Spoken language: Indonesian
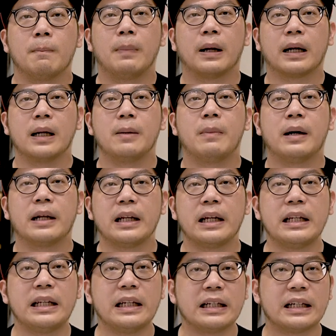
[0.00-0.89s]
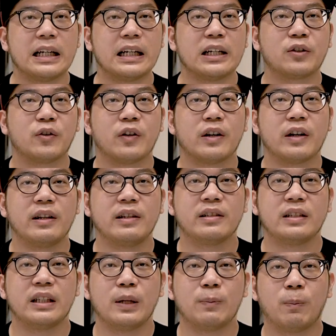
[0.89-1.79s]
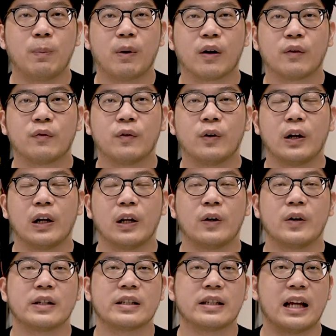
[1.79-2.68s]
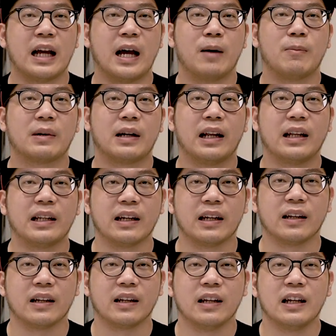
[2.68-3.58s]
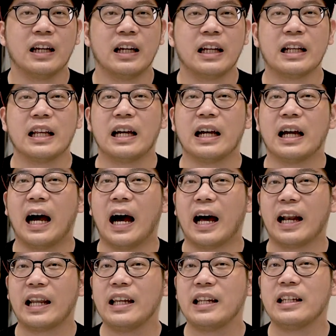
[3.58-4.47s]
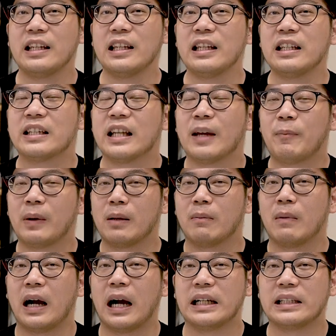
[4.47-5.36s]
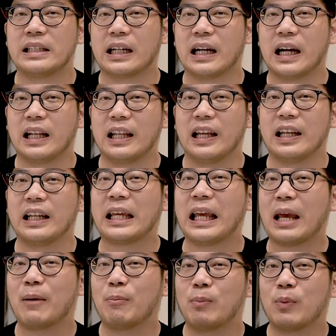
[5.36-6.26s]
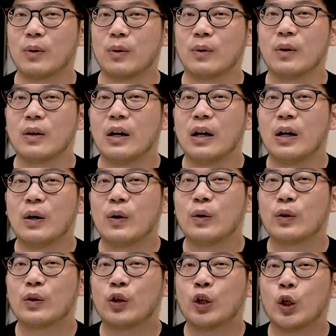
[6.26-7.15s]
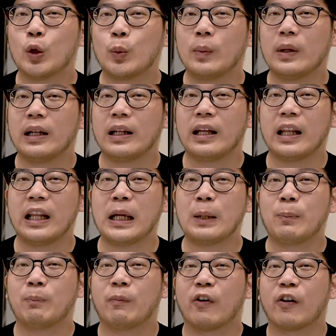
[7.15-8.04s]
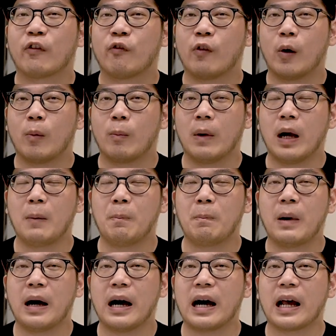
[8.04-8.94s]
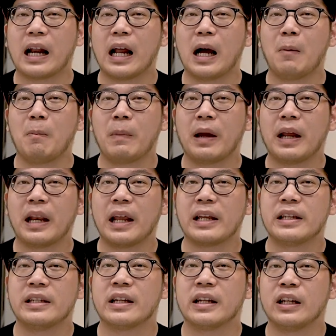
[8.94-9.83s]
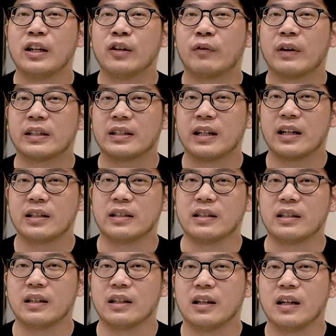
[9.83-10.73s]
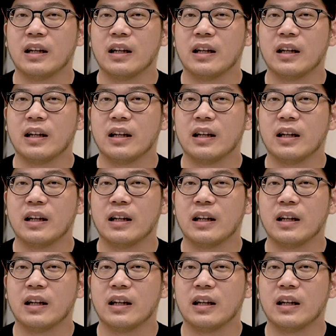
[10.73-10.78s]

Bagaimana dengan kondisi portfolio saham kalian? Nah, hari ini saya ingin mengajak kalian kepo untuk melirik performa para manajer investasi.